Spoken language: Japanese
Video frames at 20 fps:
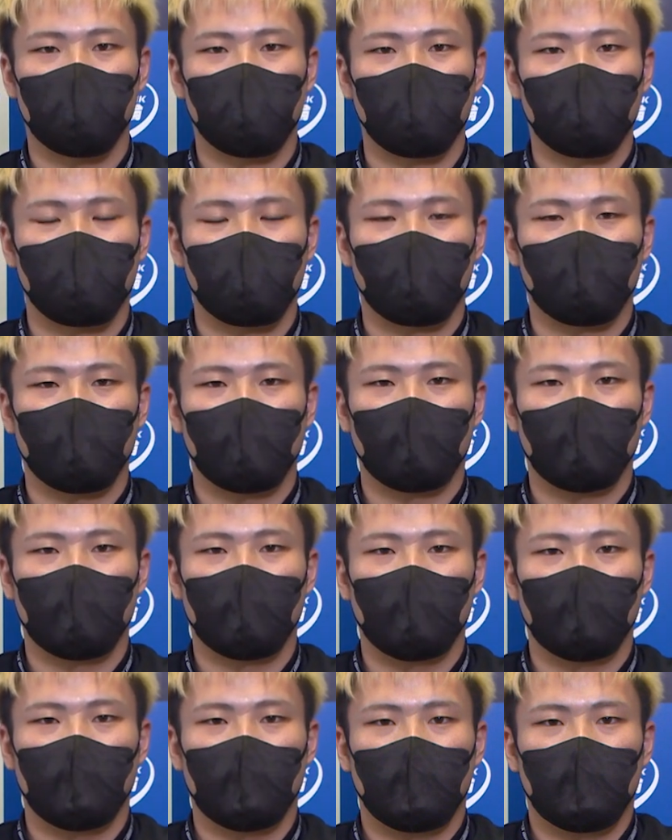この辺りは
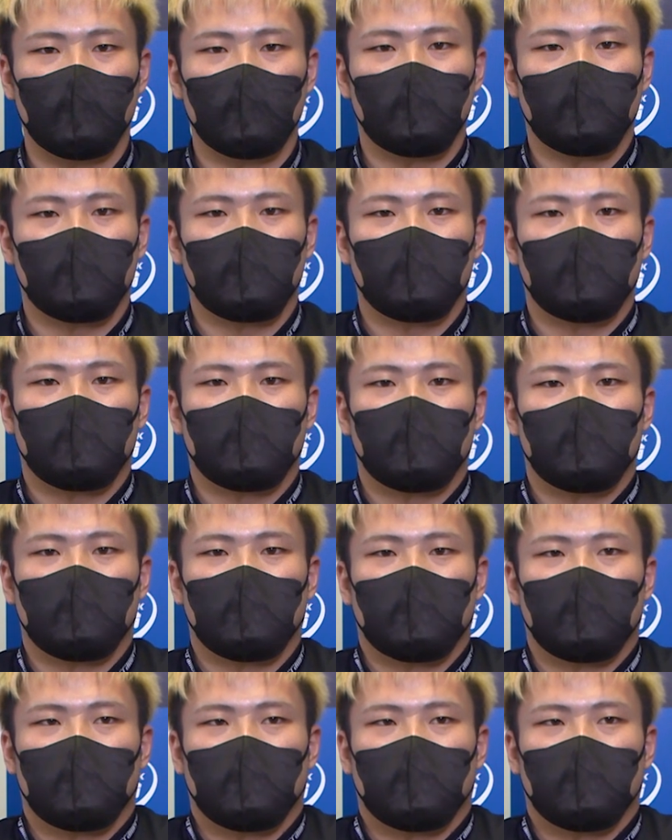どう過ごされました